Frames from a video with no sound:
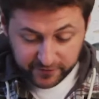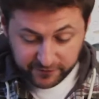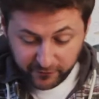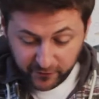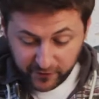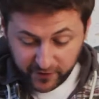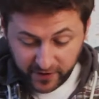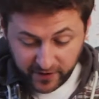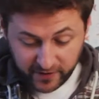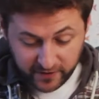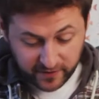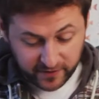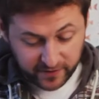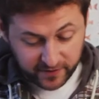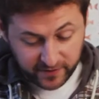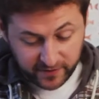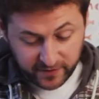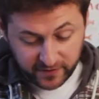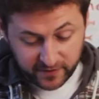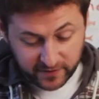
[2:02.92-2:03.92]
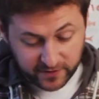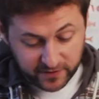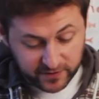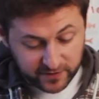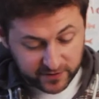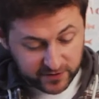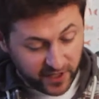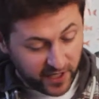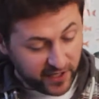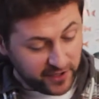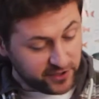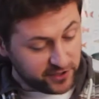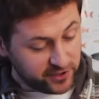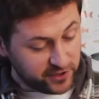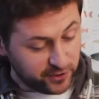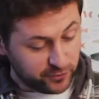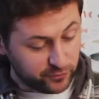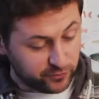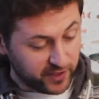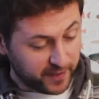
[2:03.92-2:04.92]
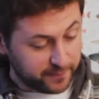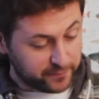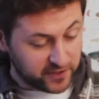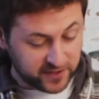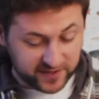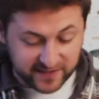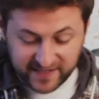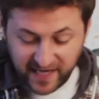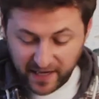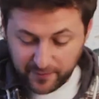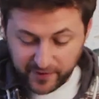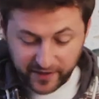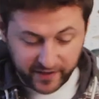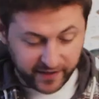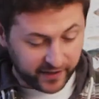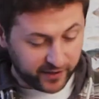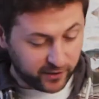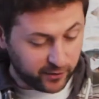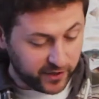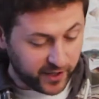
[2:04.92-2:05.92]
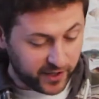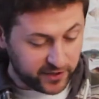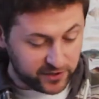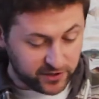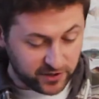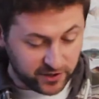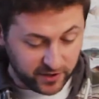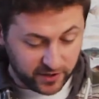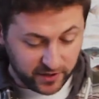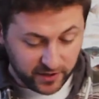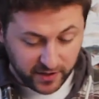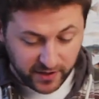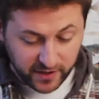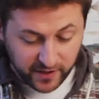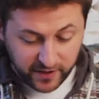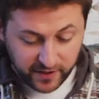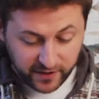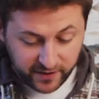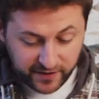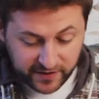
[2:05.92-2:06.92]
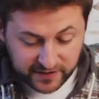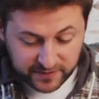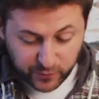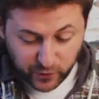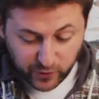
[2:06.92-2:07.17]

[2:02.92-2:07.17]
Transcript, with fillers: swojej y, części, tutaj przy samej rękojeści, jest